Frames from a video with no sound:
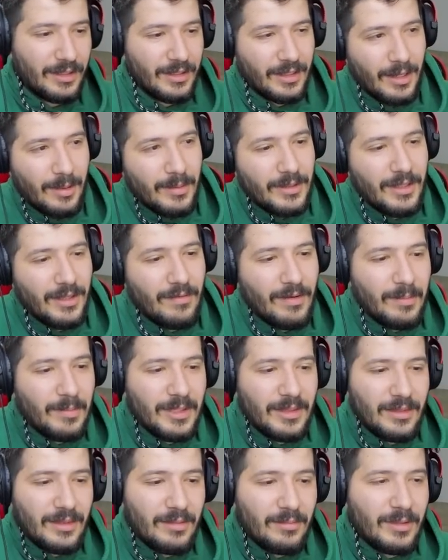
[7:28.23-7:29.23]
Ama devam
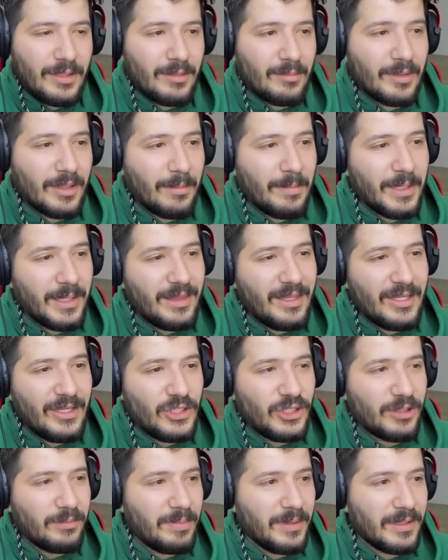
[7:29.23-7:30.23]
ettirmedim ya. Ben
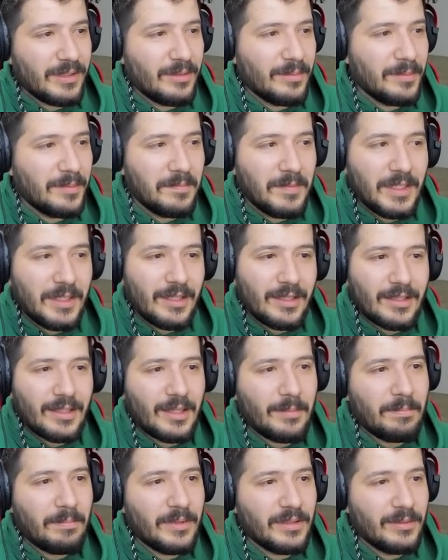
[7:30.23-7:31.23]
değişik bir adamım. Neden
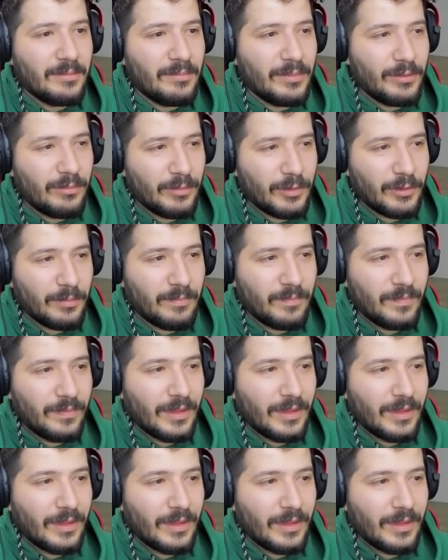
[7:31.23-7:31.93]
yapmadım bilmiyorum.